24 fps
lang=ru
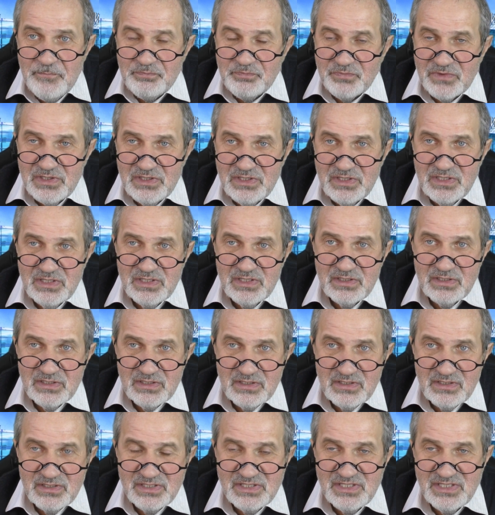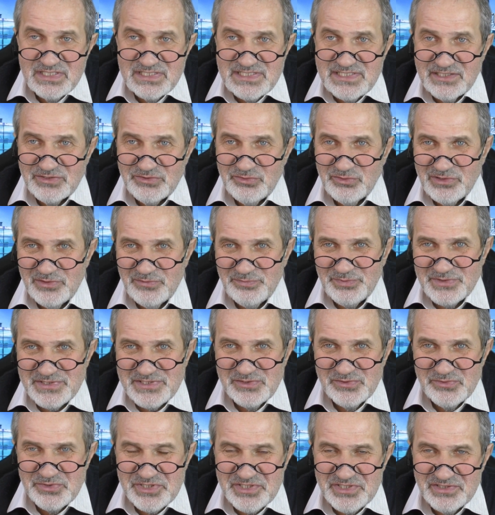И если кто-то
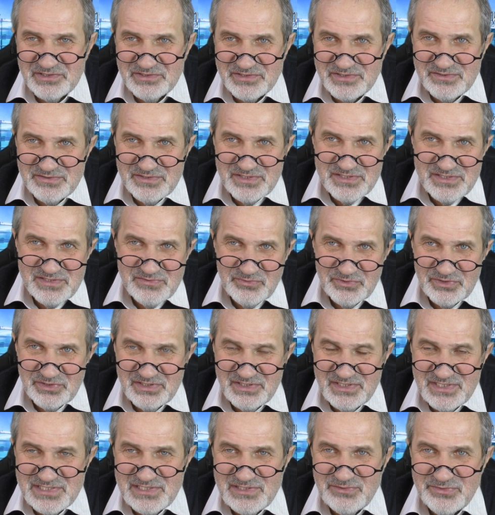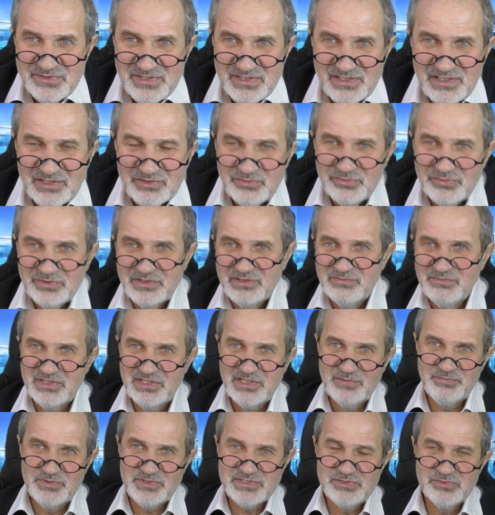послушал, то есть вот есть люди, которые меня
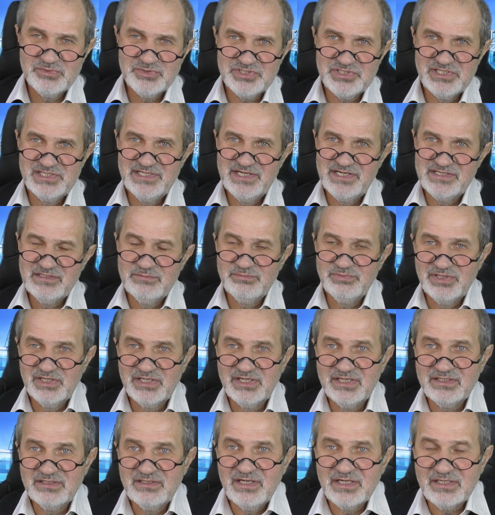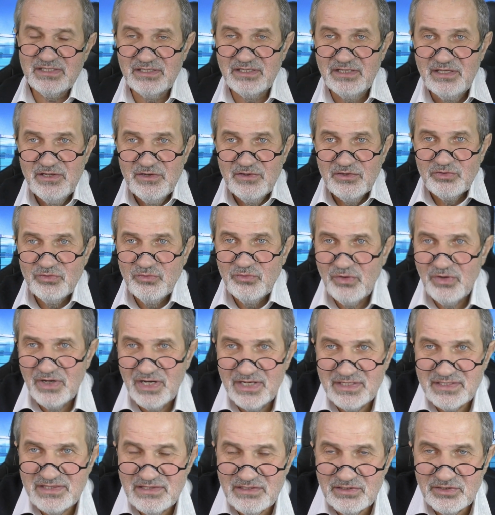послушали, они благодарны. Ну а
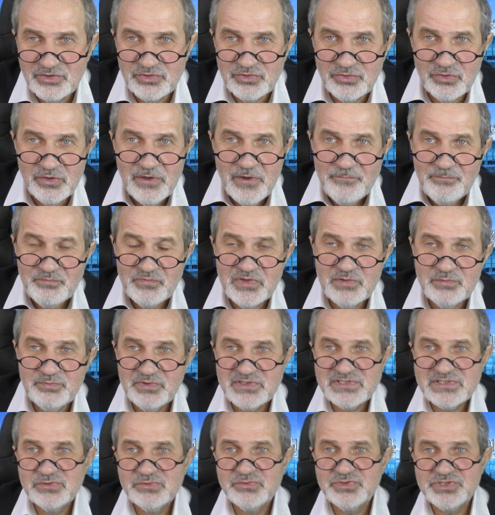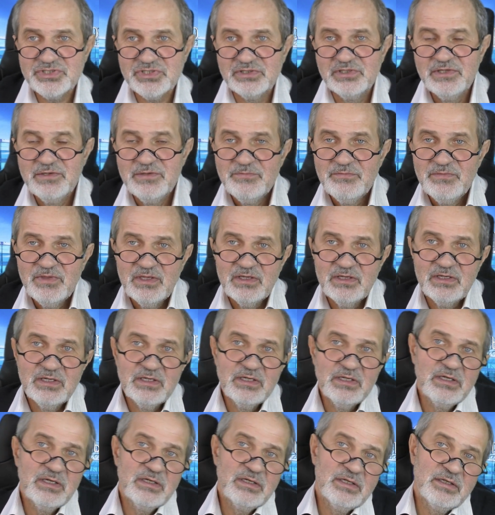те, кто не послушал,
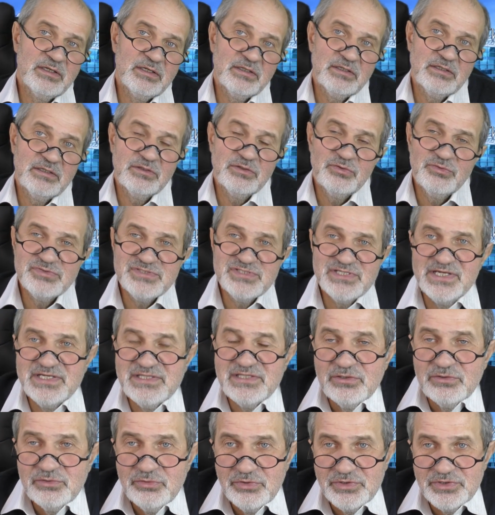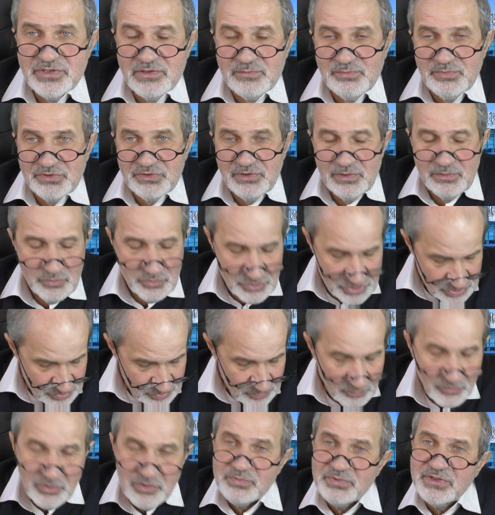э, кусайте локти, потому что
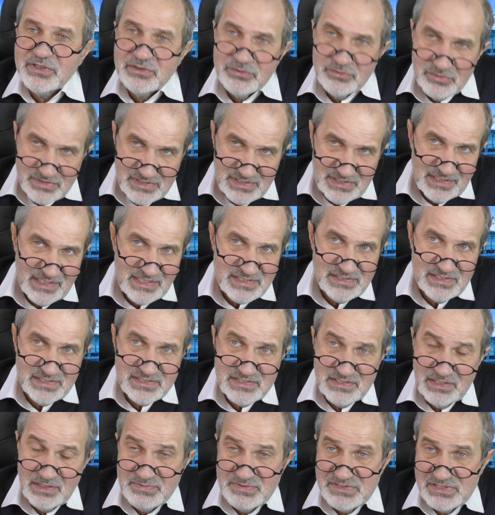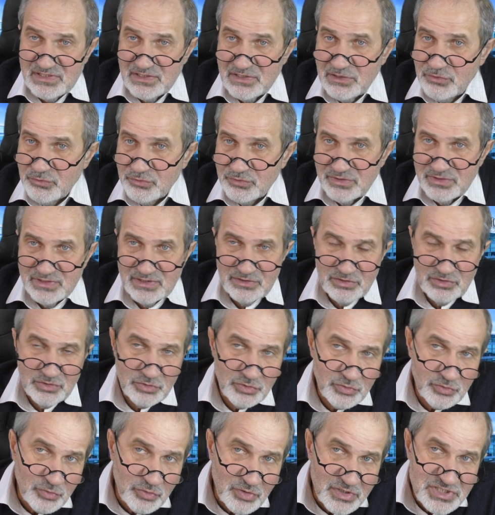мой прогноз оказался абсолютно
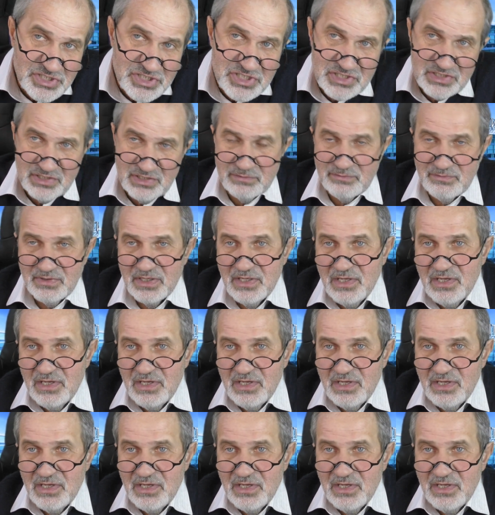точным.